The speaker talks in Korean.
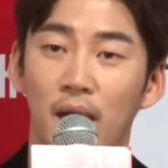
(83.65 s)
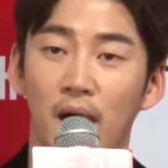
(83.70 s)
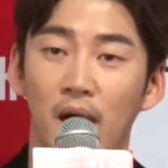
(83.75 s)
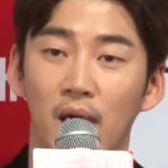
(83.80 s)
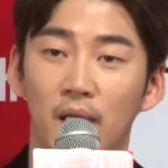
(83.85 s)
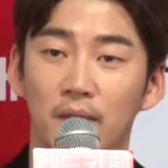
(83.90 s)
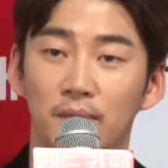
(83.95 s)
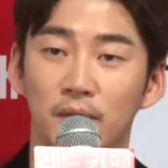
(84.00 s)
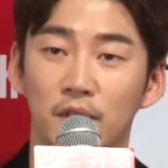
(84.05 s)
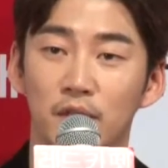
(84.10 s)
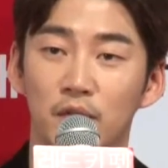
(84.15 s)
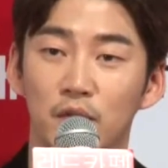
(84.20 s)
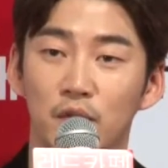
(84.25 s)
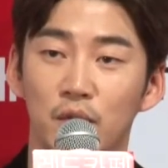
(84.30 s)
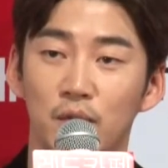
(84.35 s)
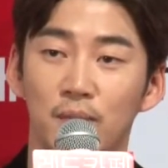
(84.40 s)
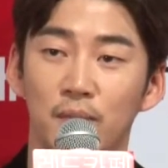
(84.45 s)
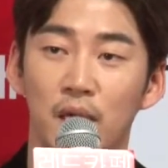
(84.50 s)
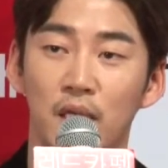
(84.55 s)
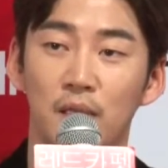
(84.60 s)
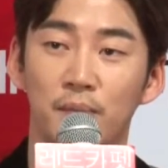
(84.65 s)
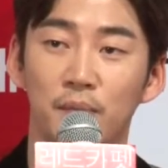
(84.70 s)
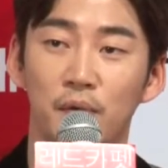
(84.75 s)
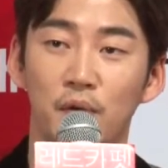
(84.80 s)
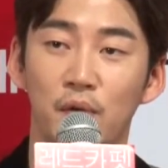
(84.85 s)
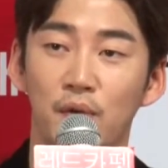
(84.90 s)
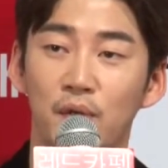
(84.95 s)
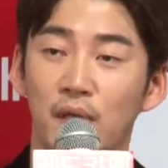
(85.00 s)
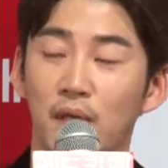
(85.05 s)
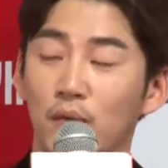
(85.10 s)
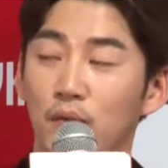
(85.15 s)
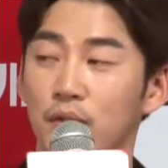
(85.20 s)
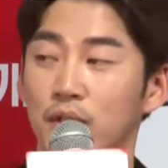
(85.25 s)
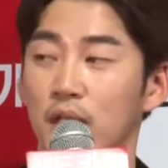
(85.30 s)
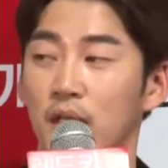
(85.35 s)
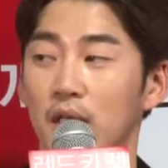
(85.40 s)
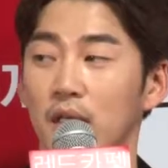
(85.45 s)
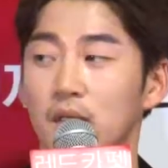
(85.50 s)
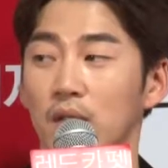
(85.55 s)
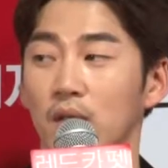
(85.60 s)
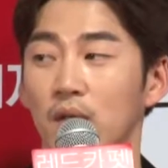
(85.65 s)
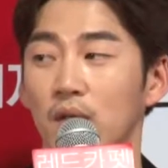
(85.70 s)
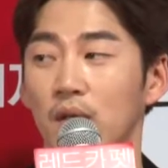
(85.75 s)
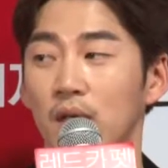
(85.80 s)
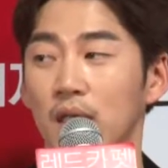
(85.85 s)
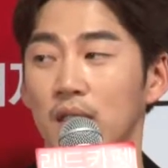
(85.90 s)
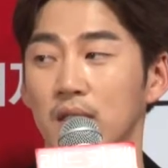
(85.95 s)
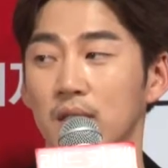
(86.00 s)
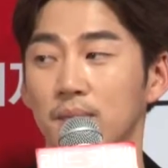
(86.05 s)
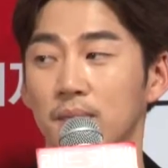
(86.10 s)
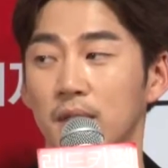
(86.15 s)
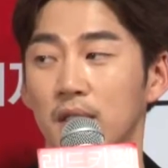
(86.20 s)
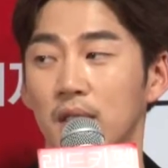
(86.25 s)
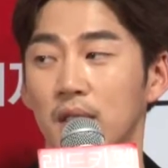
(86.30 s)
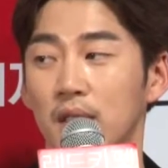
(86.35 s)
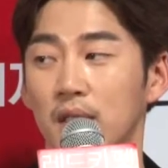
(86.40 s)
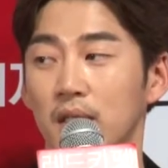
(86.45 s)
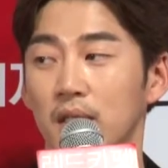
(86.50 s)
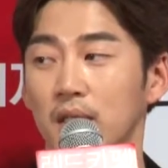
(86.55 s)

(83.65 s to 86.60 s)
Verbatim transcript: 마음을 좀 많이 표현하고자 했던 것 같습니다.